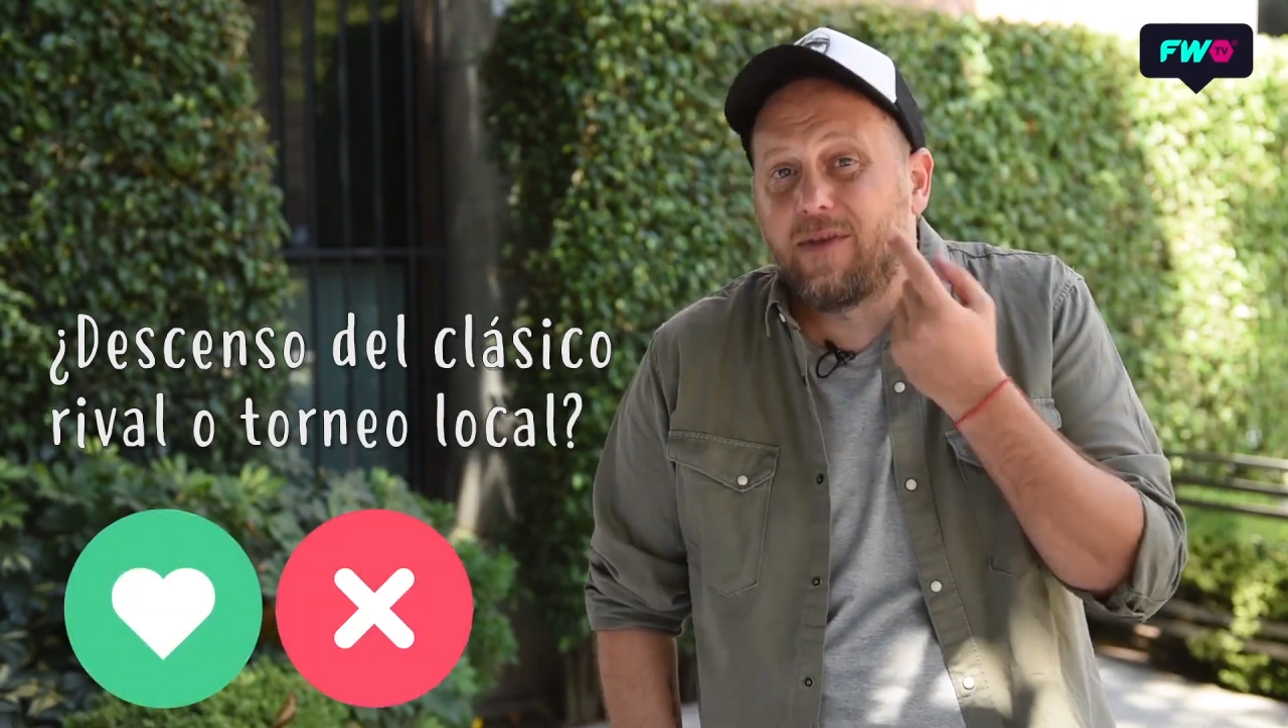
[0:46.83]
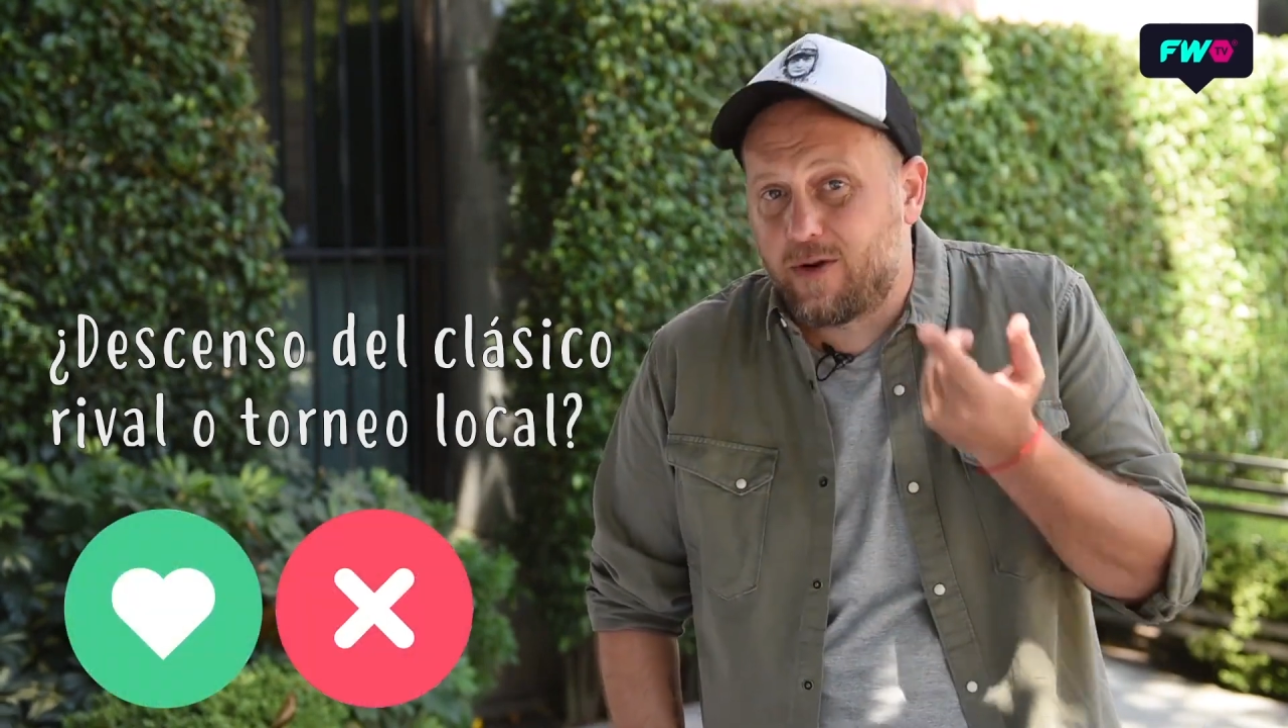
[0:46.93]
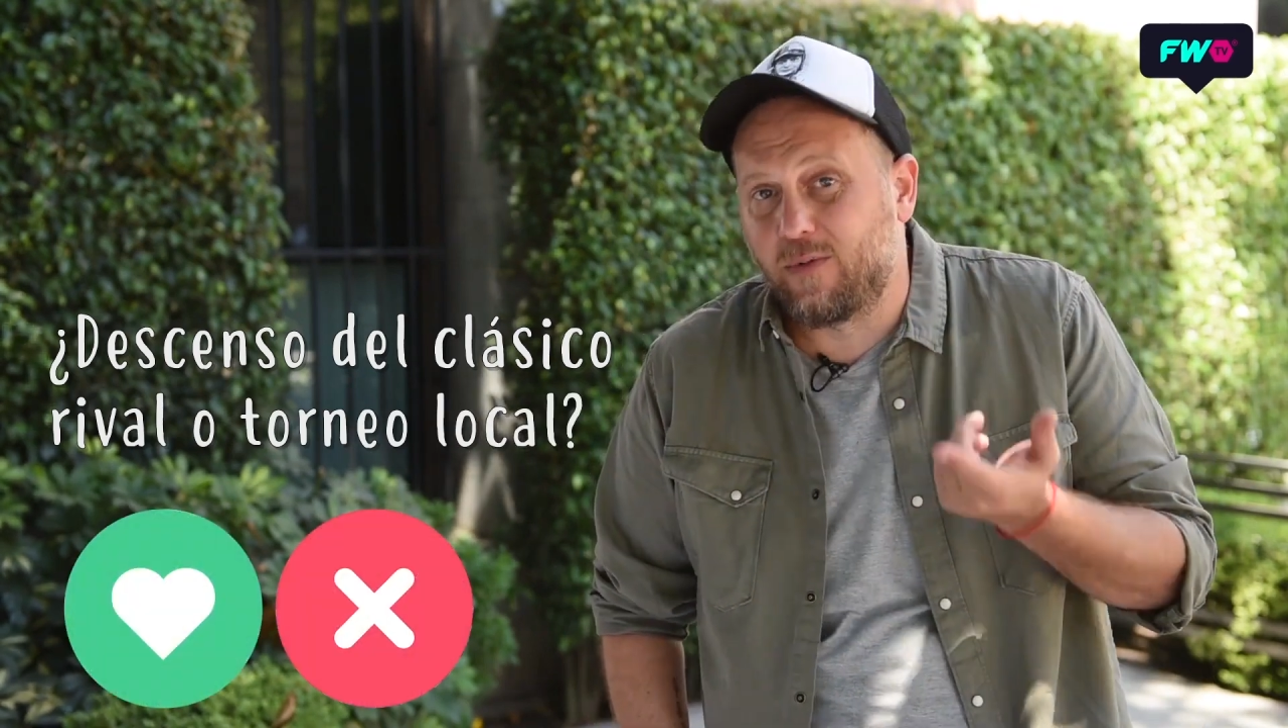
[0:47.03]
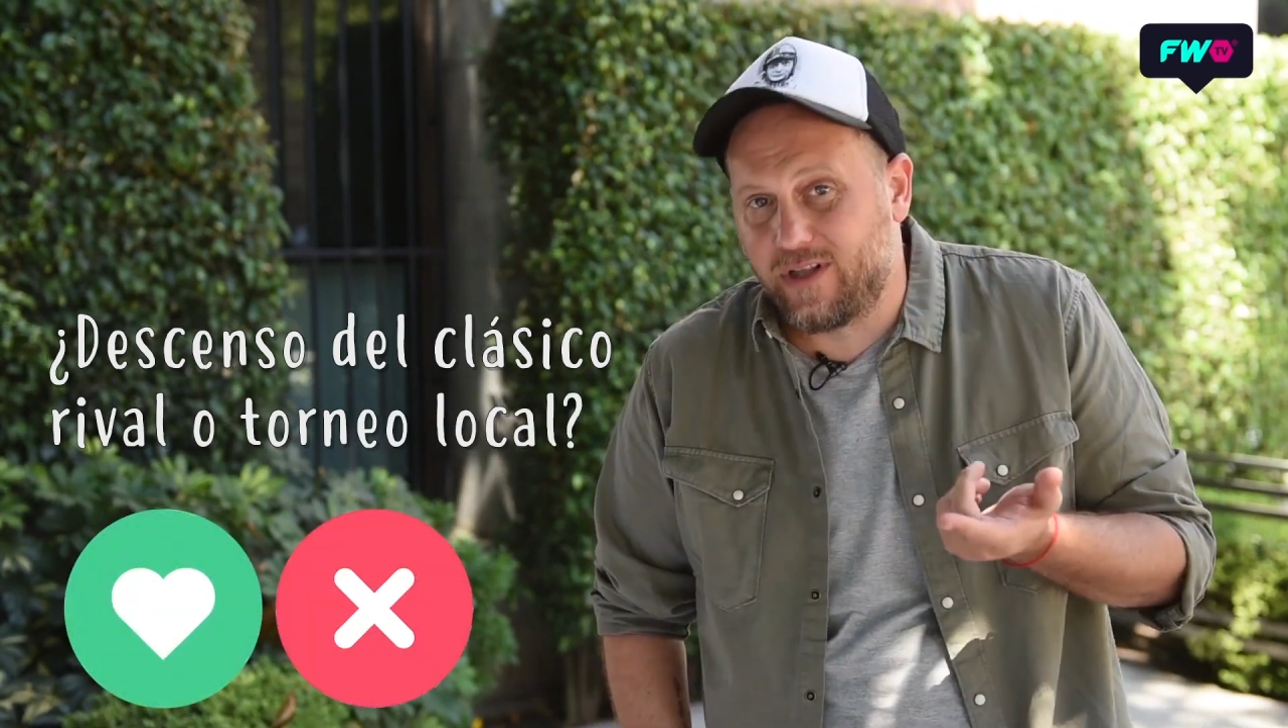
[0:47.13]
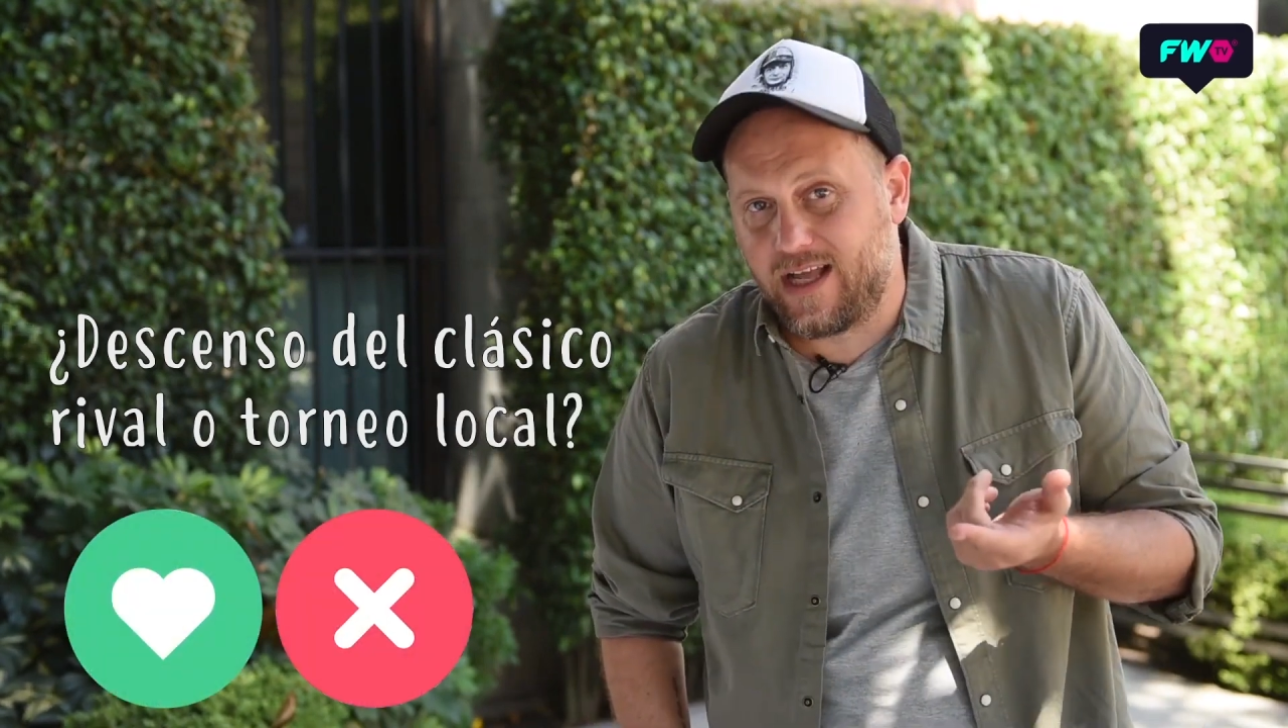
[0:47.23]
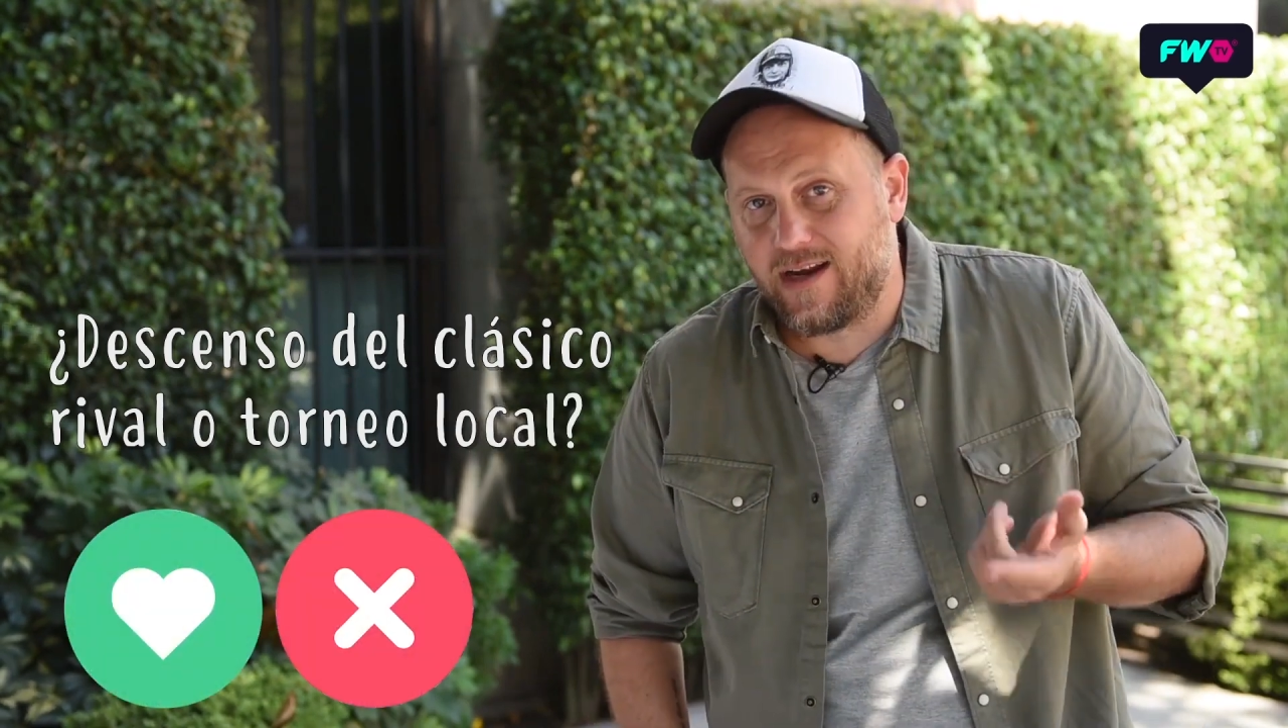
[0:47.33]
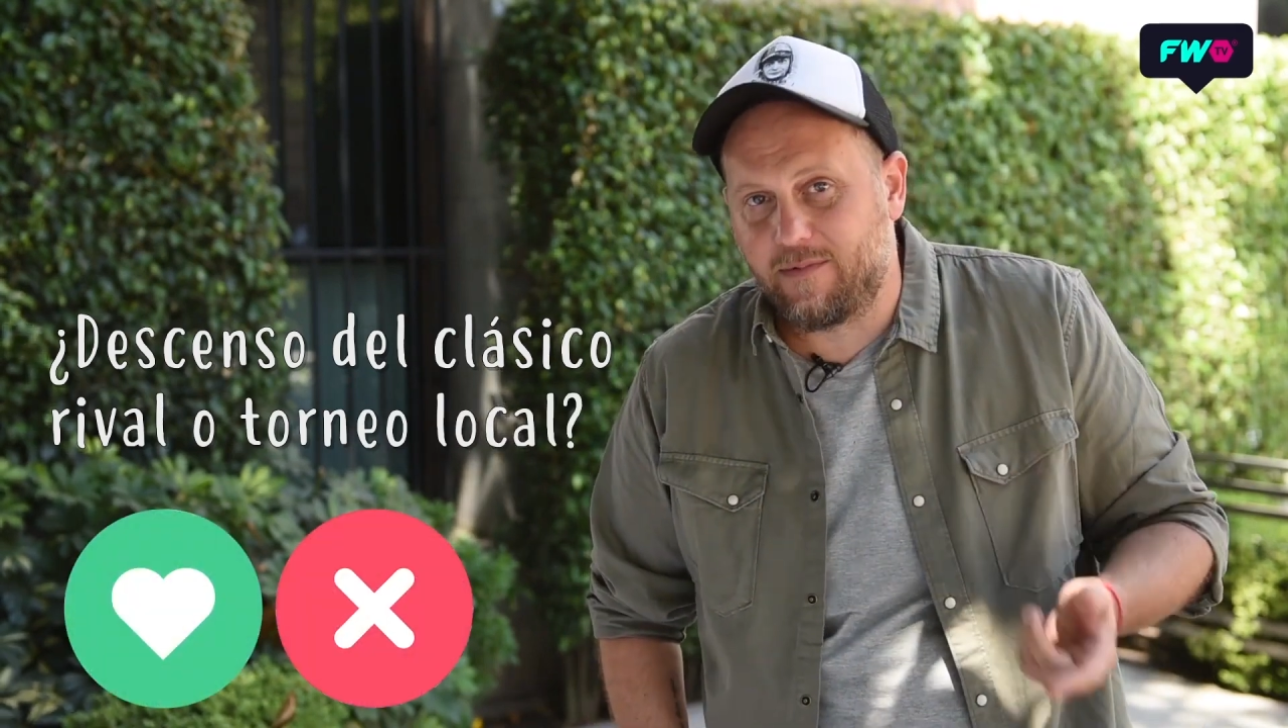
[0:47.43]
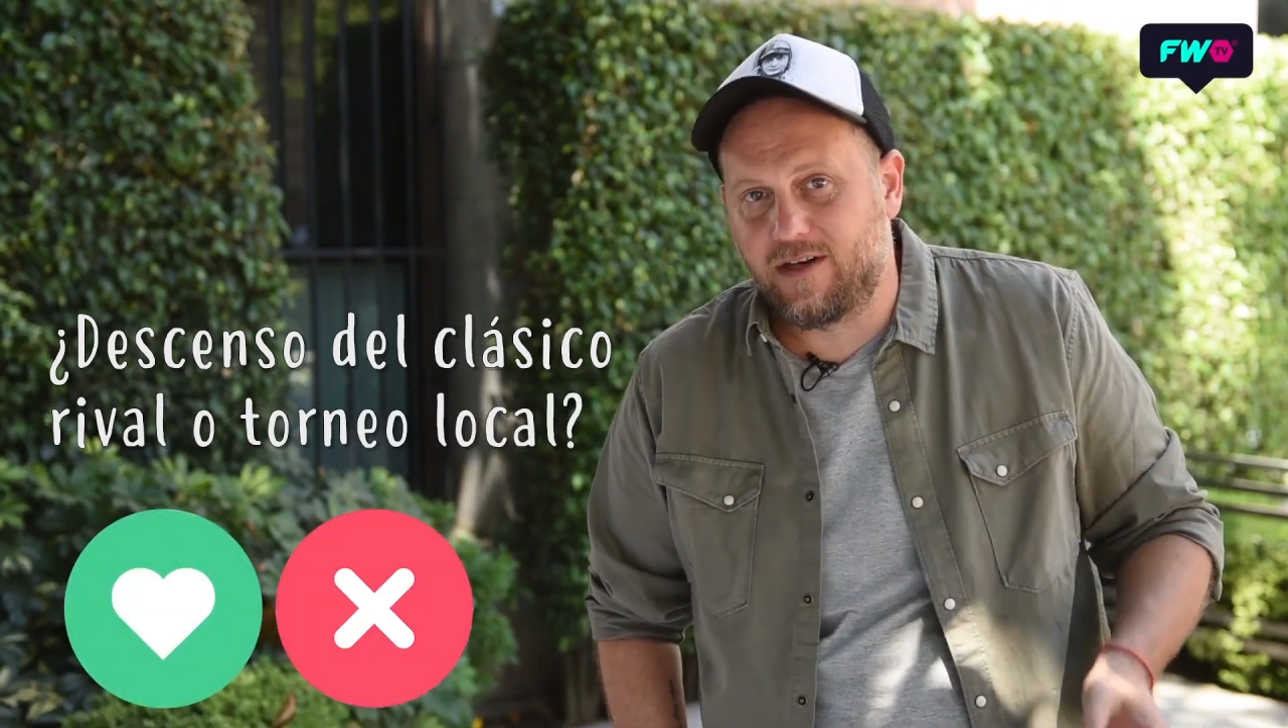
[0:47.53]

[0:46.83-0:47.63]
metropolitana,